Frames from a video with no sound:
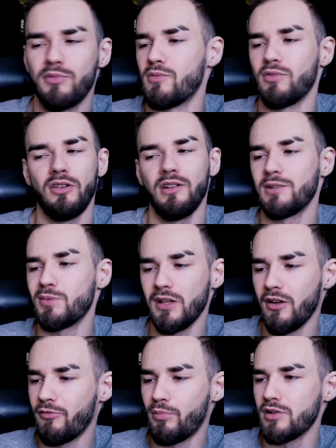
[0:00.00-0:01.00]
nie wiem czemu tego nie
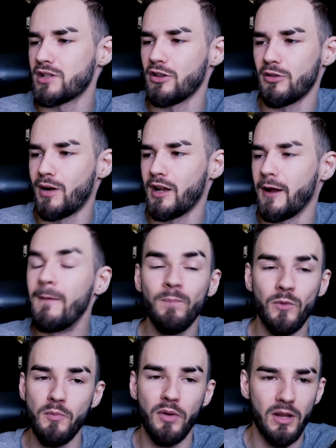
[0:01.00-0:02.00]
sprzedają w Polsce normalnie.
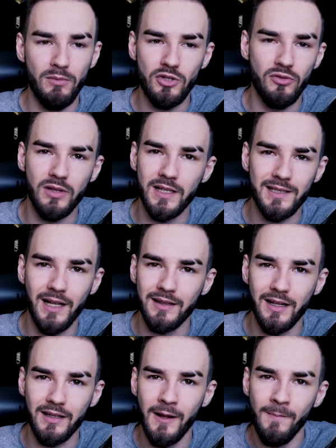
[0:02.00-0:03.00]
To powinien być kurde
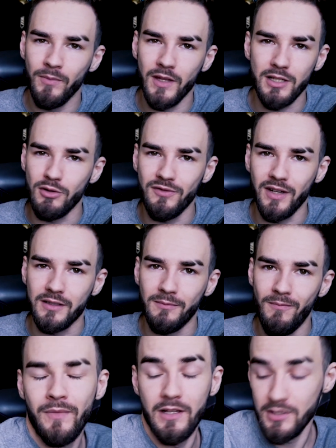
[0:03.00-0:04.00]
standard na cały świat.
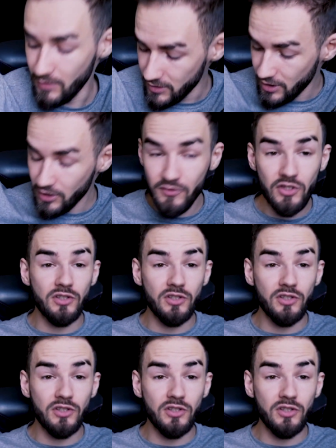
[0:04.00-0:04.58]
Z mojej strony to